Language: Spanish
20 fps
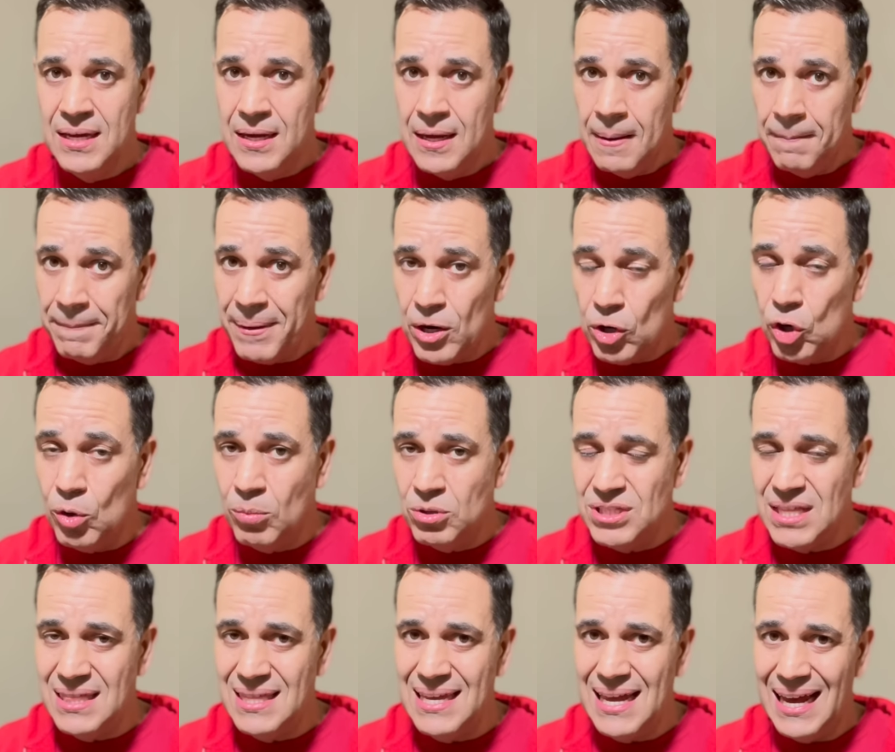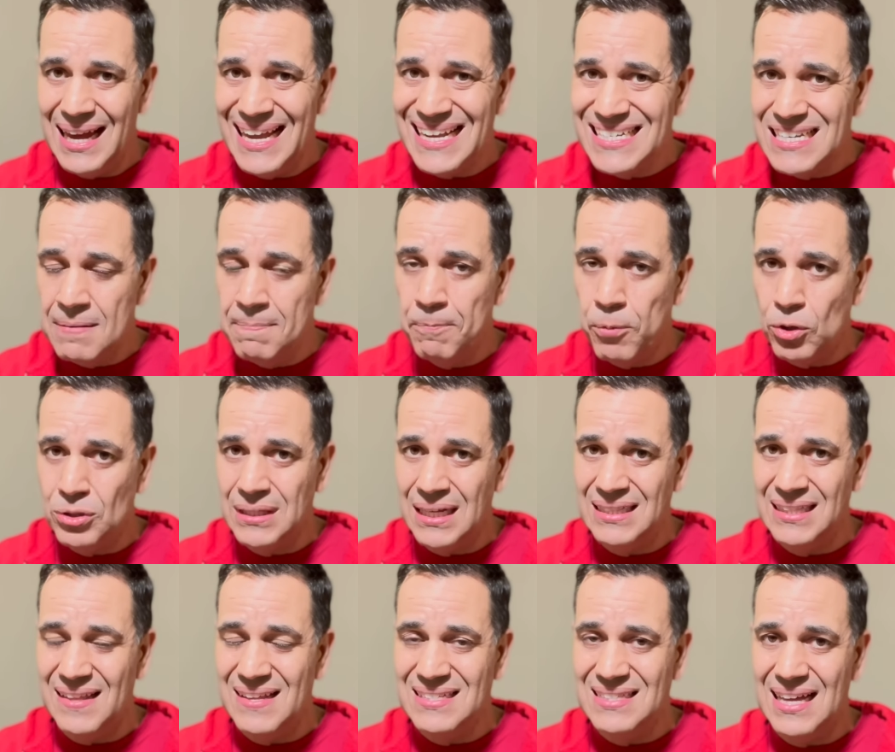Pero como os decía, es importante
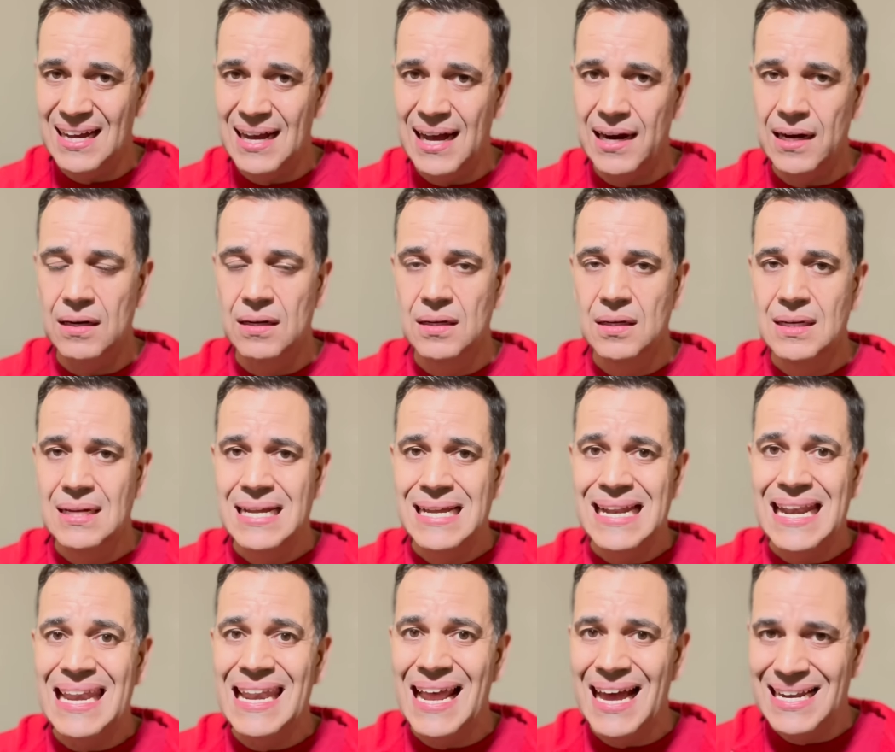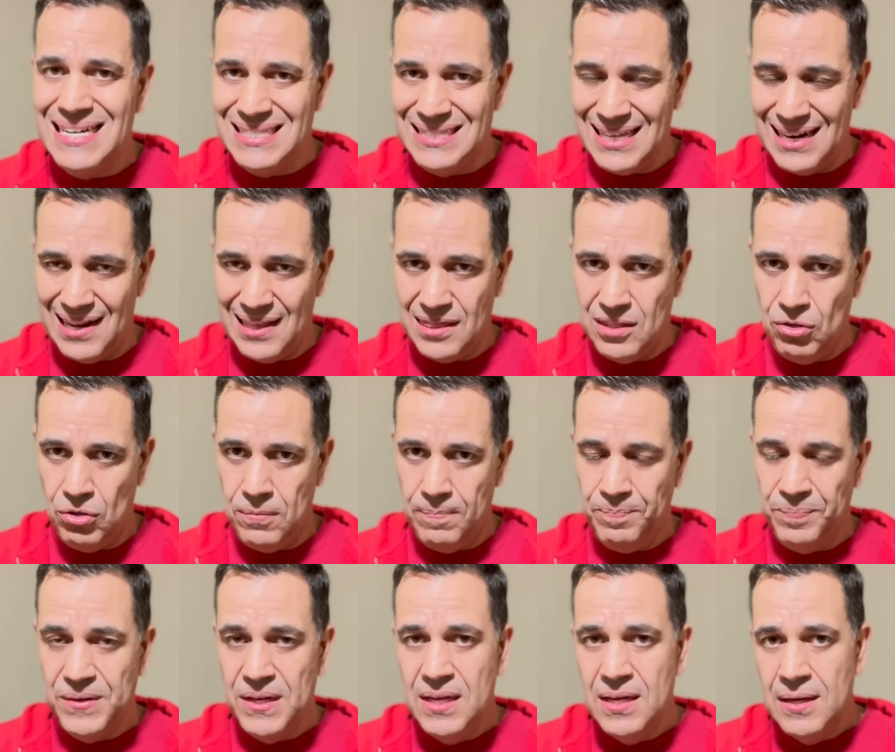destacar la instalación.
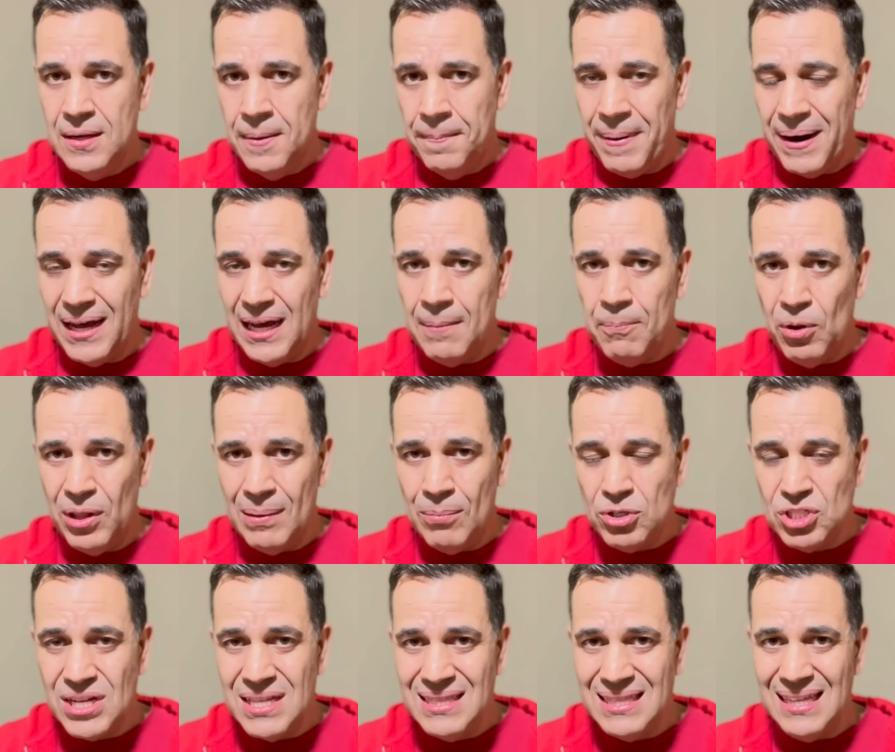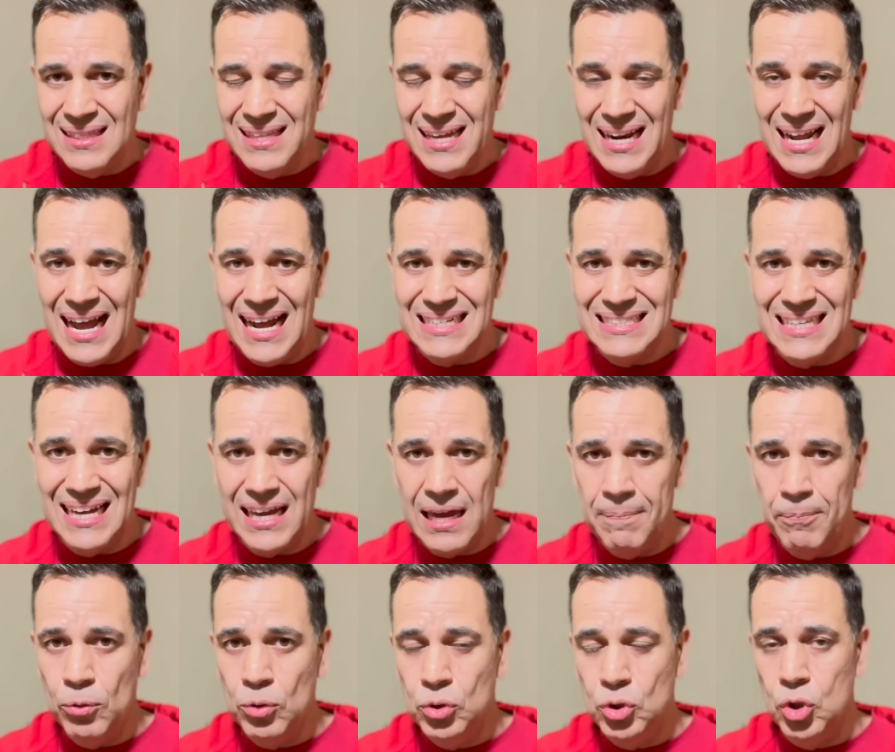Para que podamos entender hasta qué
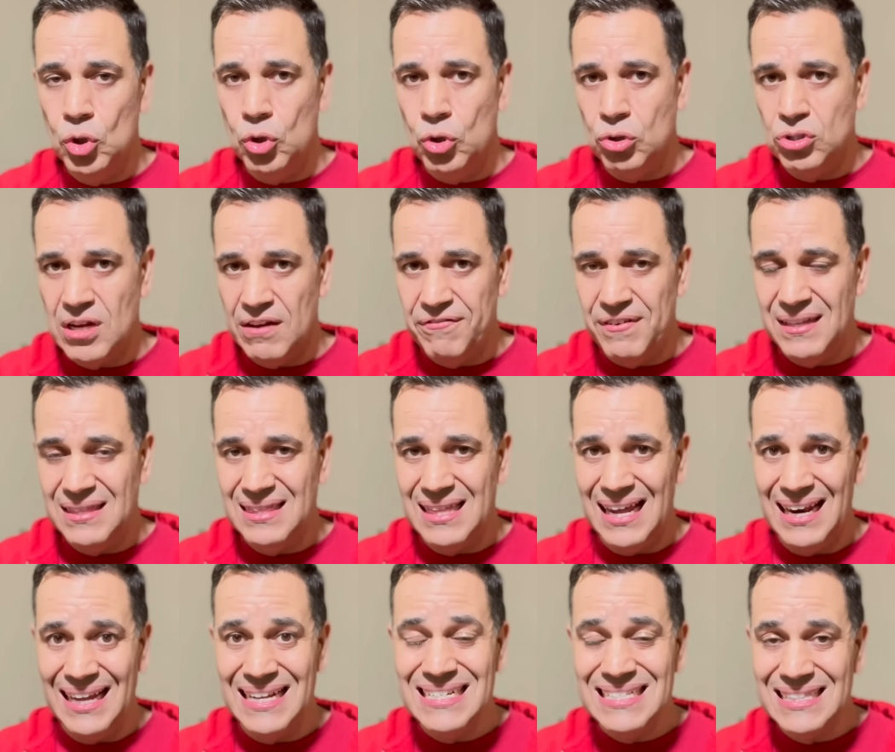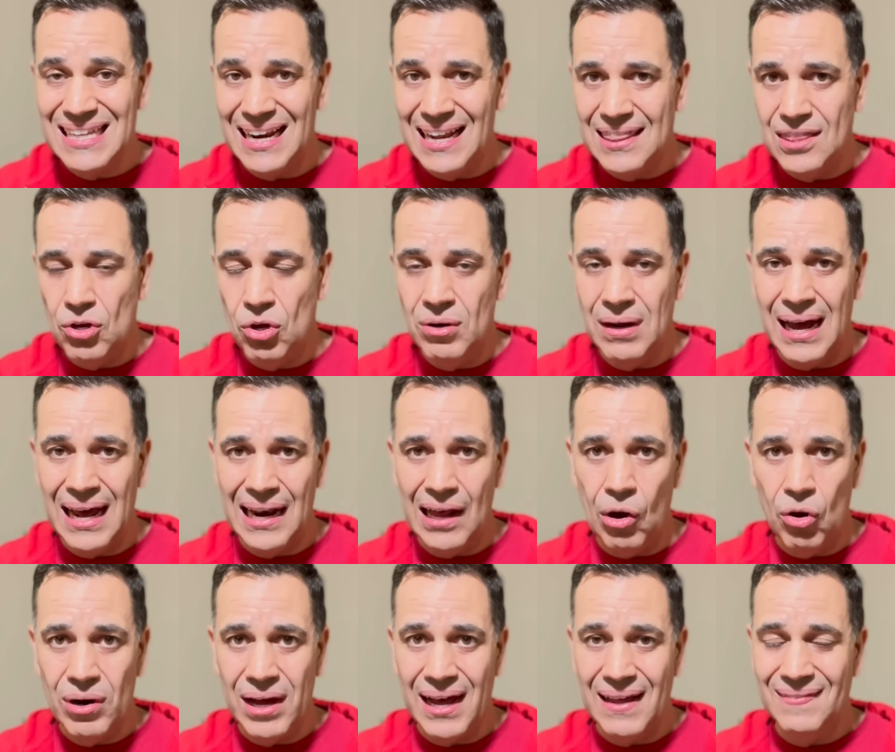punto nos afecta la instalación a la
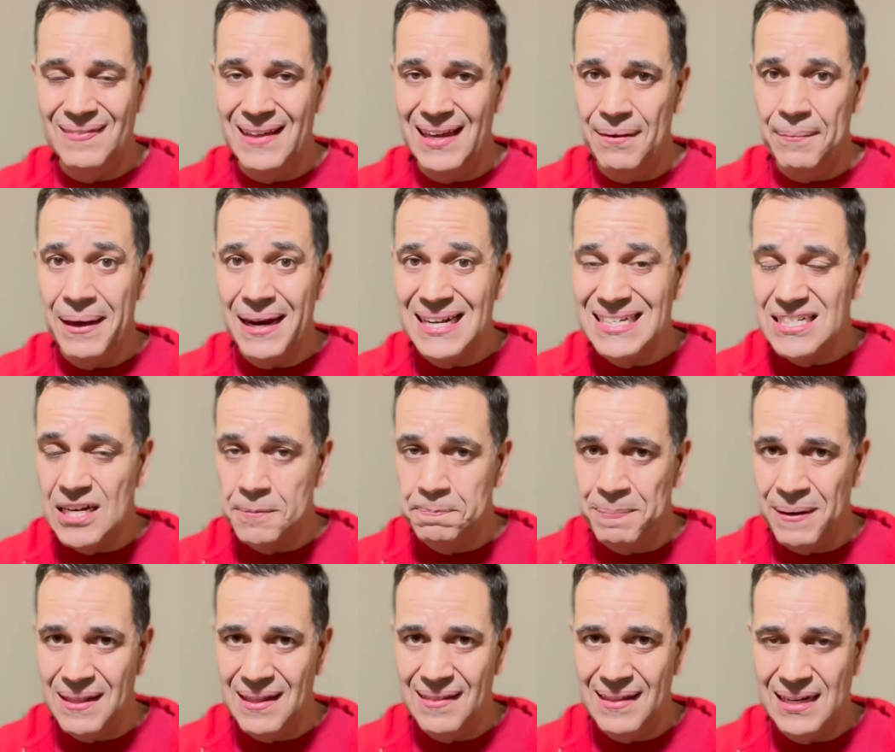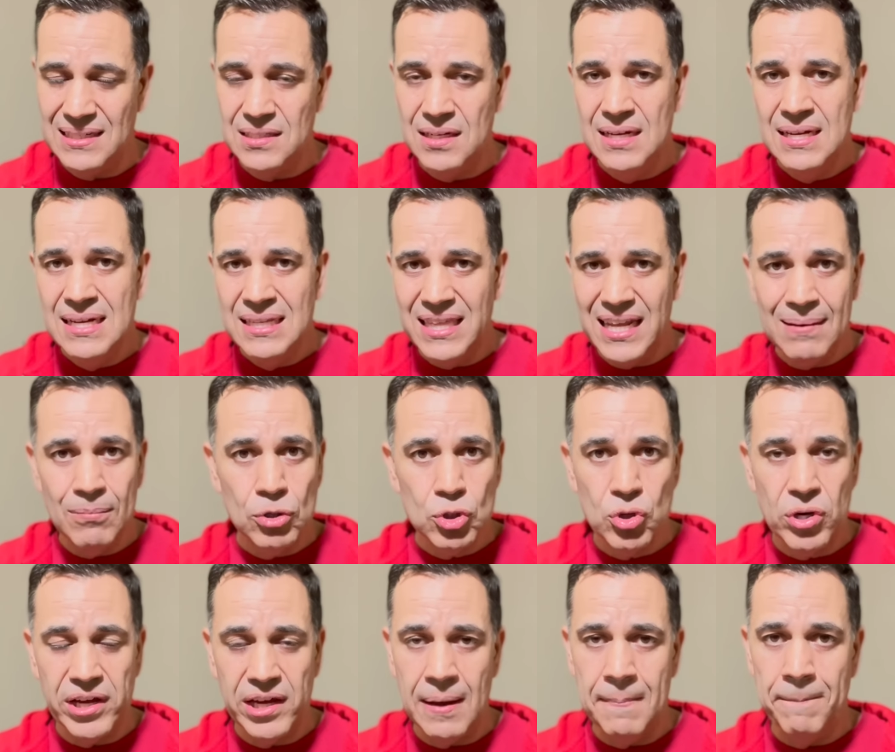hora de ver esas pérdidas, tenemos un
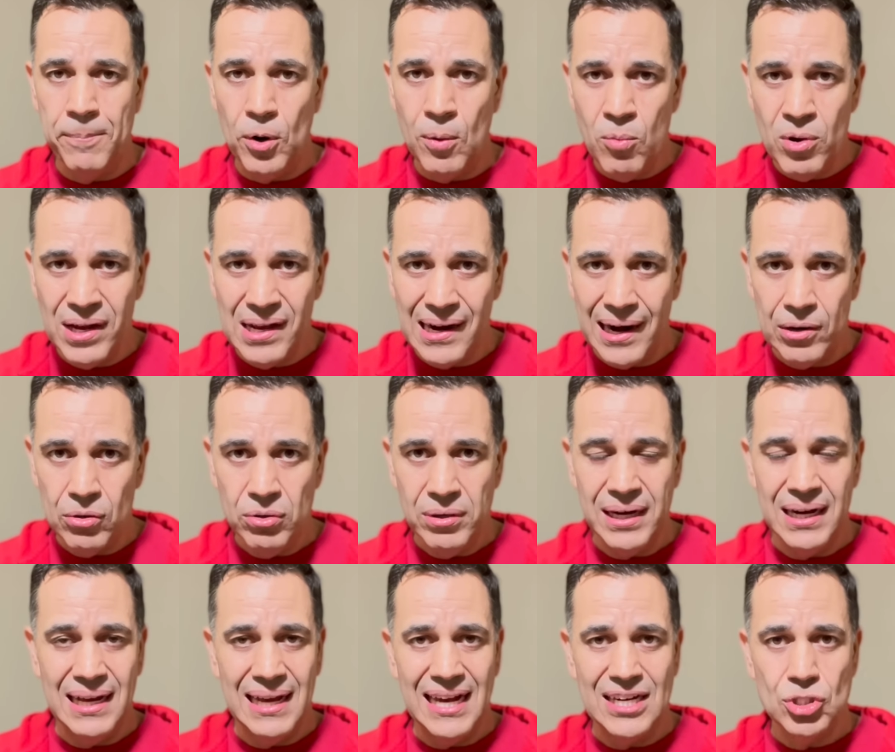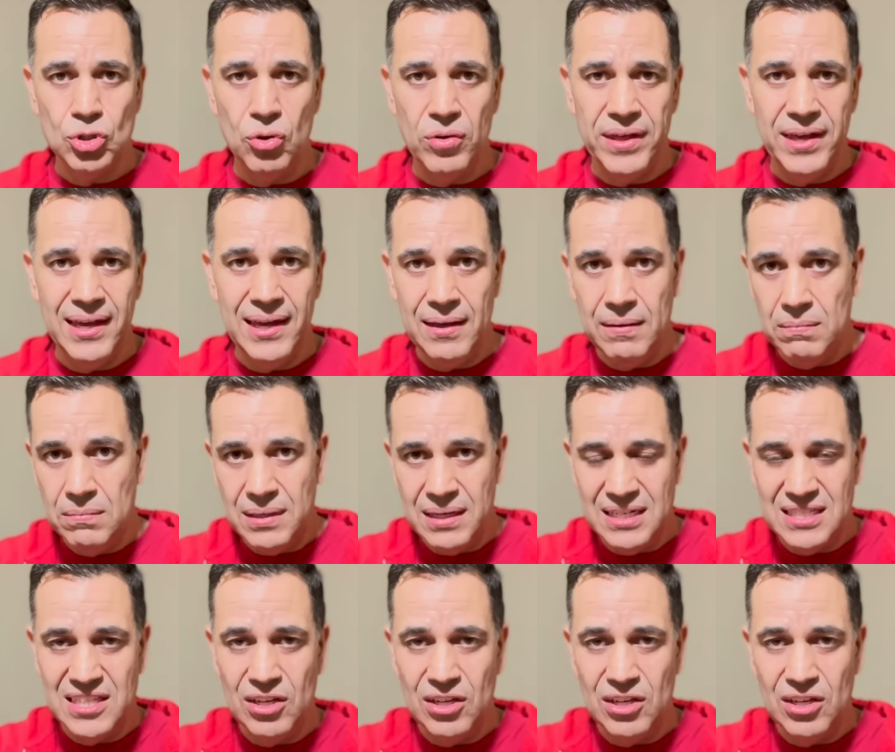ejemplo muy claro, en el caso de este